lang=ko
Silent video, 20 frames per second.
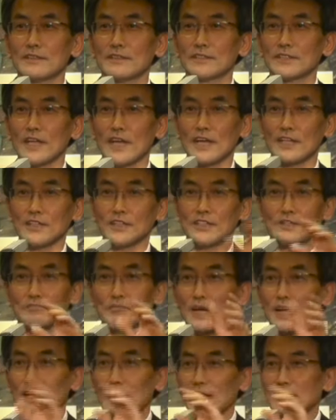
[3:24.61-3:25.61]
사귀지
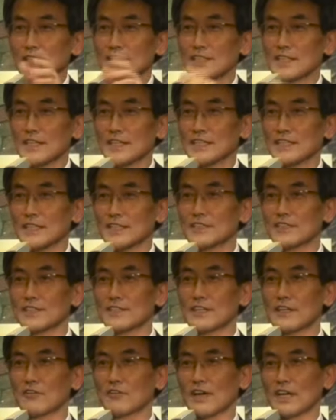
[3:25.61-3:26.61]
말라는 이야기가
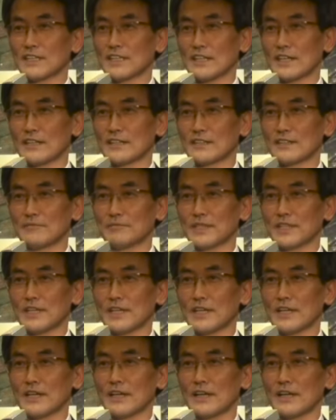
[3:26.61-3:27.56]
절대로 아니라는 겁니다.